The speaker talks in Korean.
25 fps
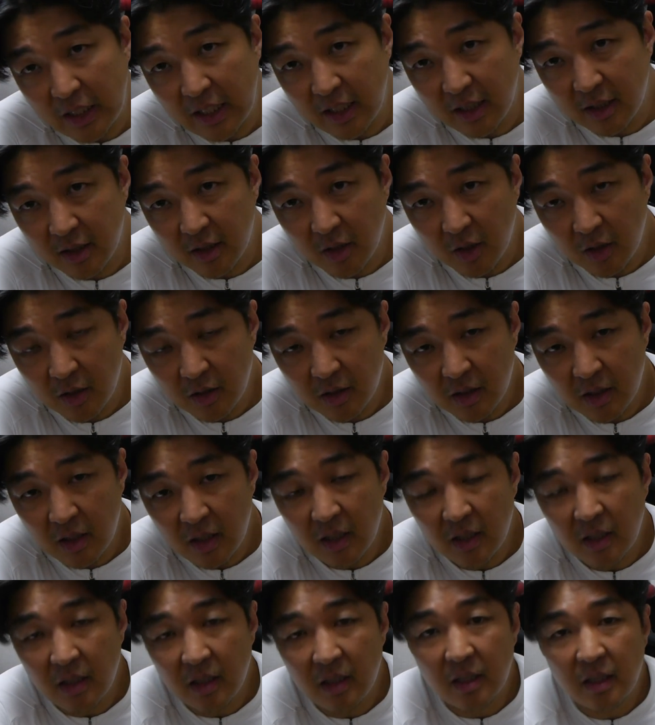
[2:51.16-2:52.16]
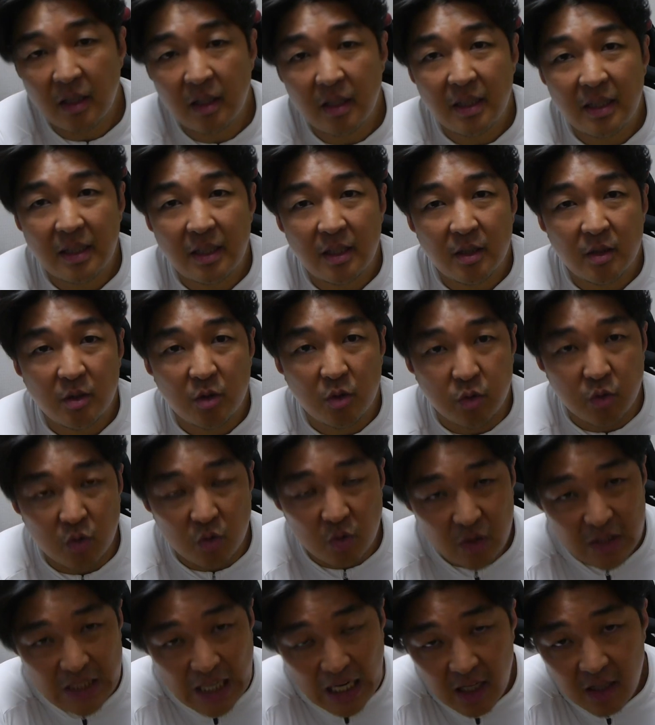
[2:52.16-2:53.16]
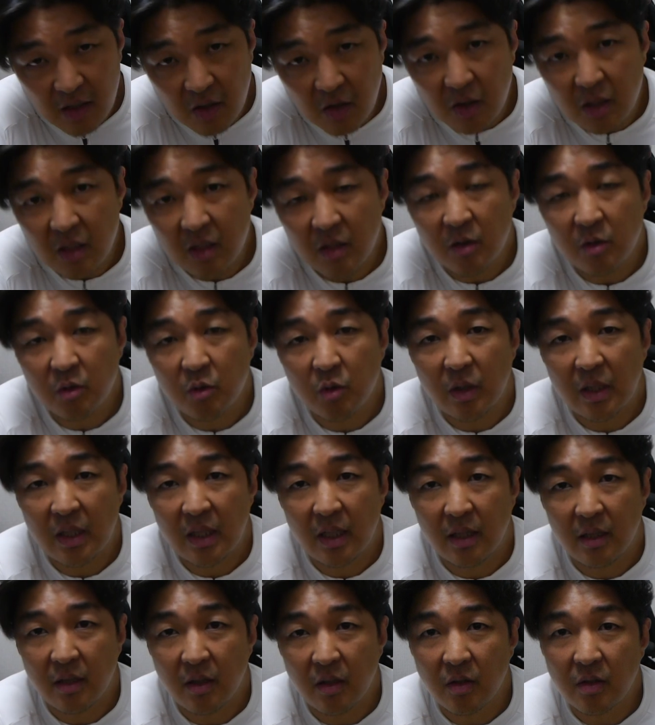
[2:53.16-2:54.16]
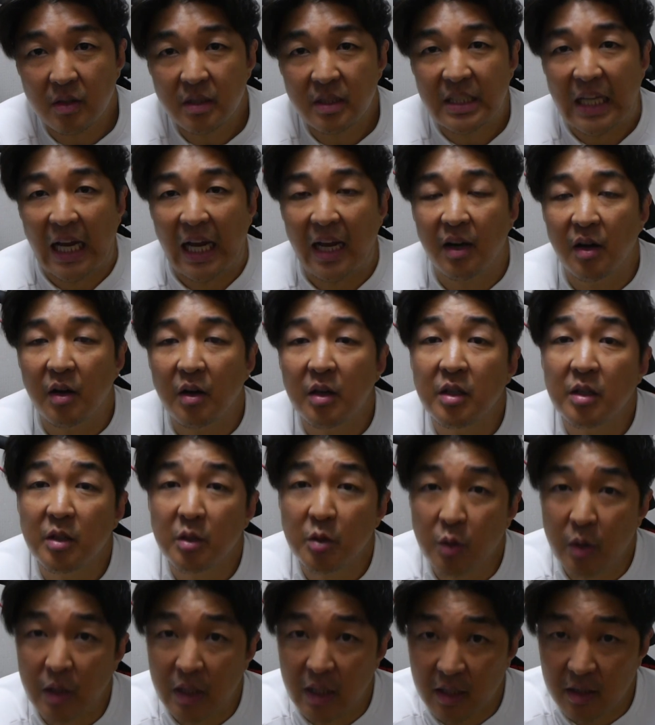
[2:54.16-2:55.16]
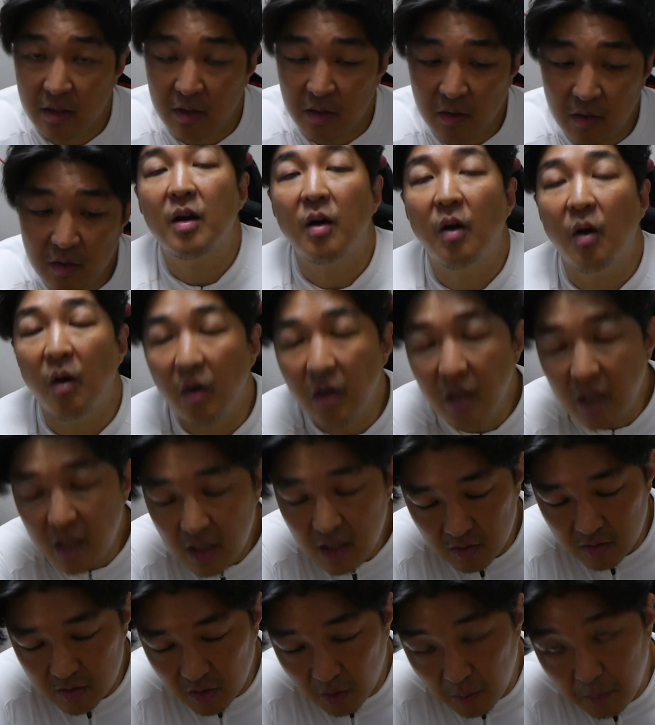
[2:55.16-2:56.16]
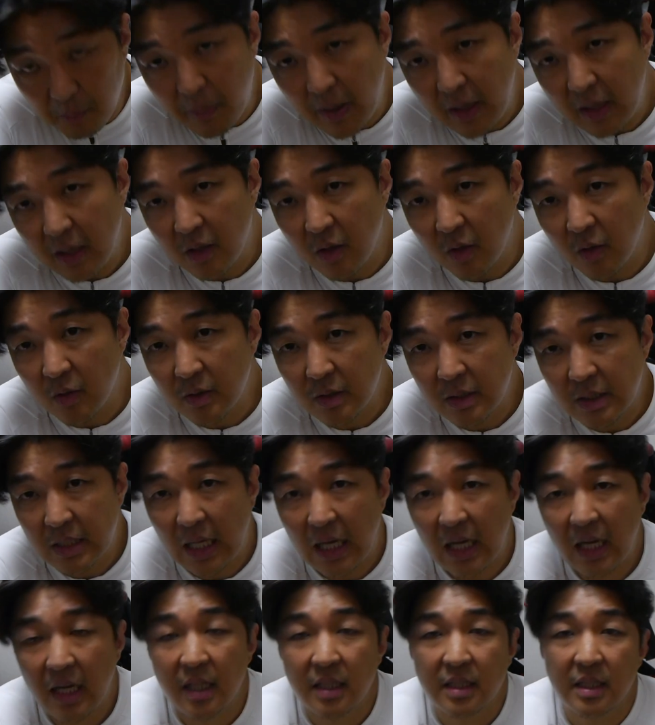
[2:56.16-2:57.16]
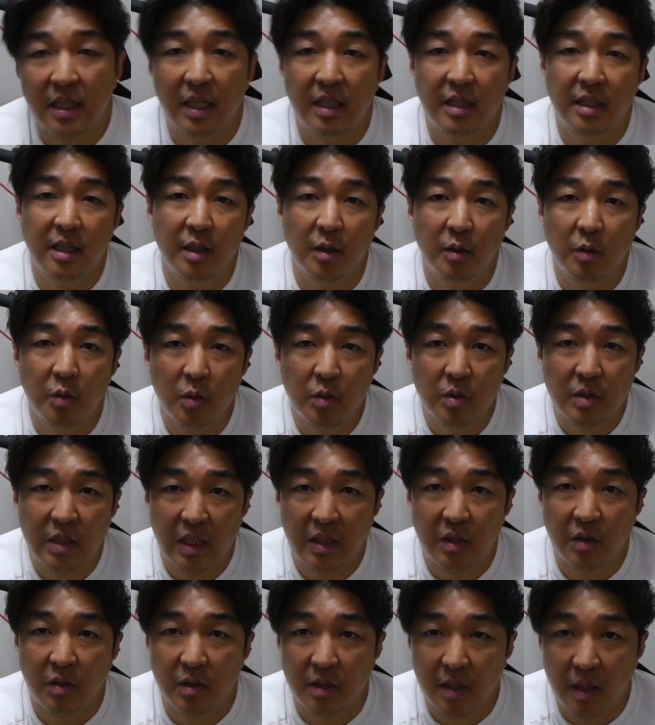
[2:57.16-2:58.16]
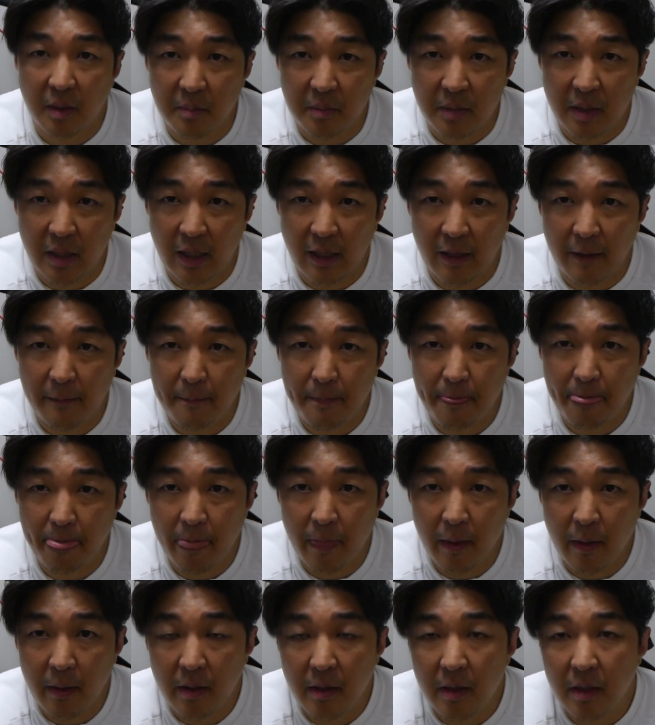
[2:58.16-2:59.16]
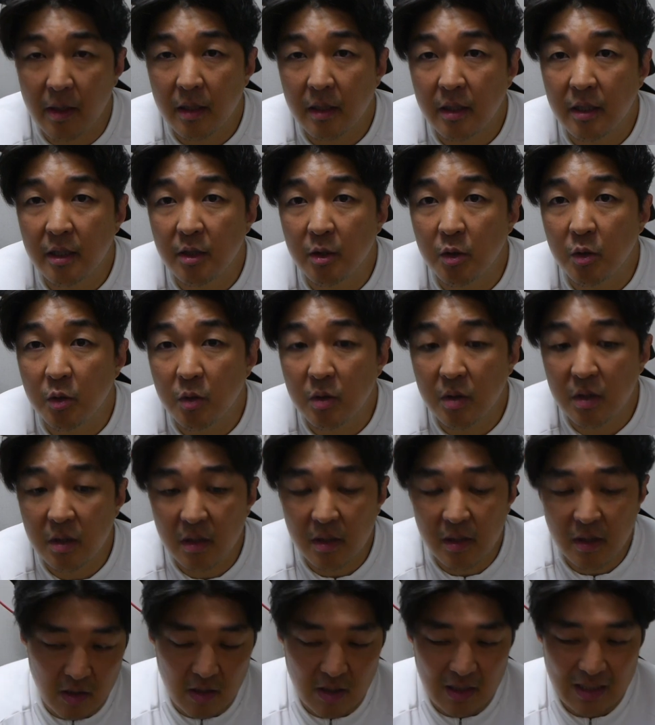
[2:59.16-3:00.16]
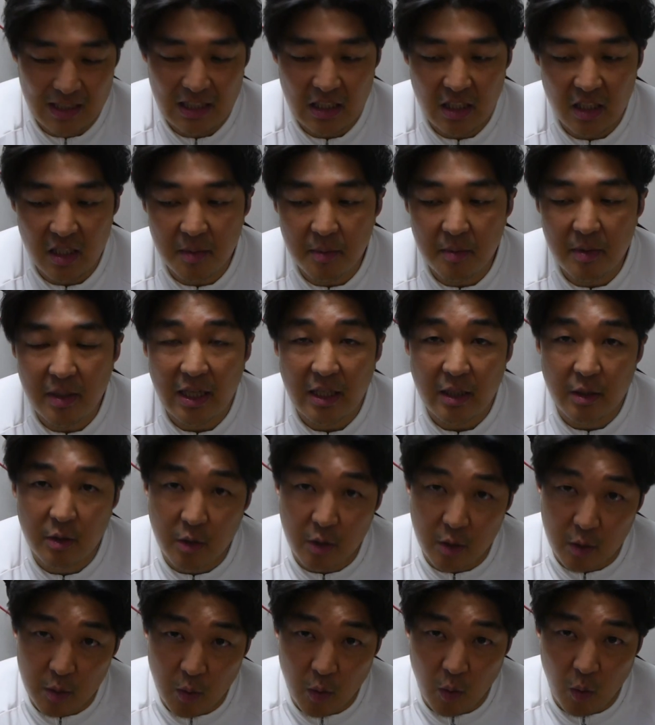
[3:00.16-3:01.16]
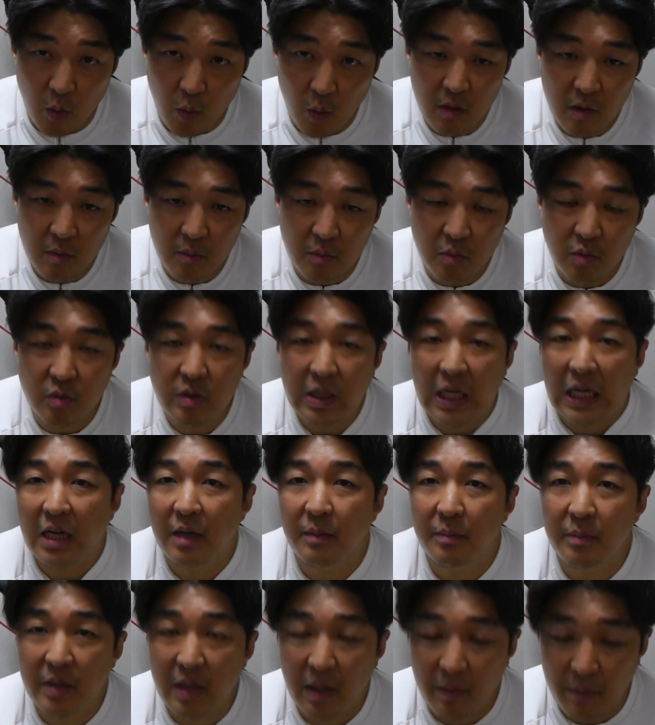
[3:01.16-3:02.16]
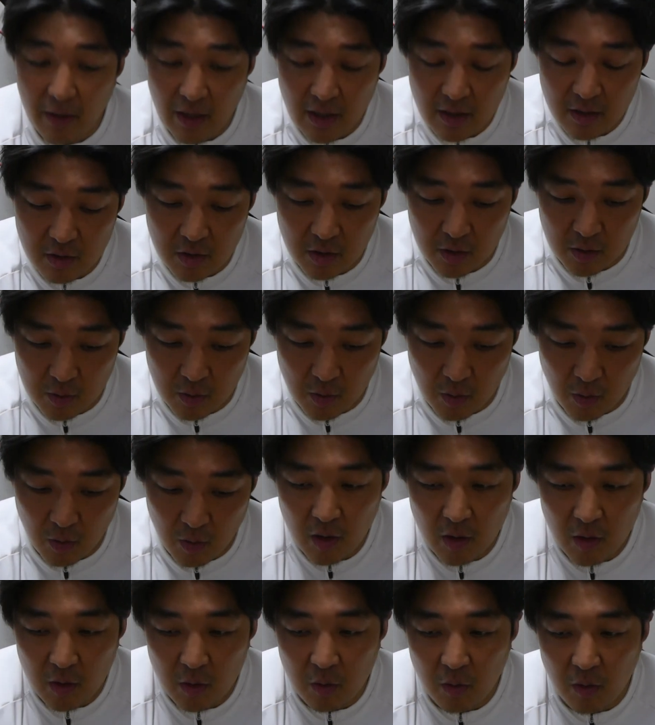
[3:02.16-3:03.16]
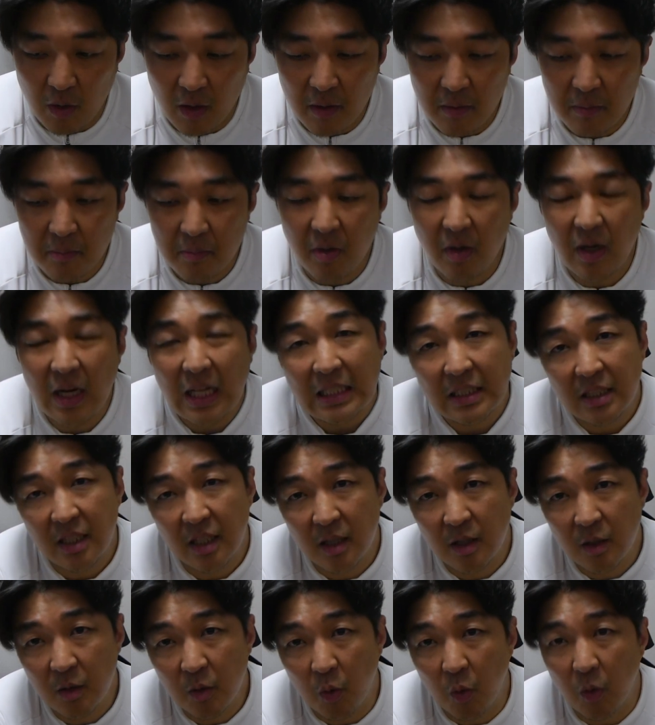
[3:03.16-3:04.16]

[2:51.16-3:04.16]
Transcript: 됐던 중장거리 선수가 됐던 장거리 선수가 됐던 거의 전방 경사 자세로 자전거를 탑니다. 그 이유는 큰 힘을 낼 수 있고 부상을 예방할 수 있고 또한 편한 자세로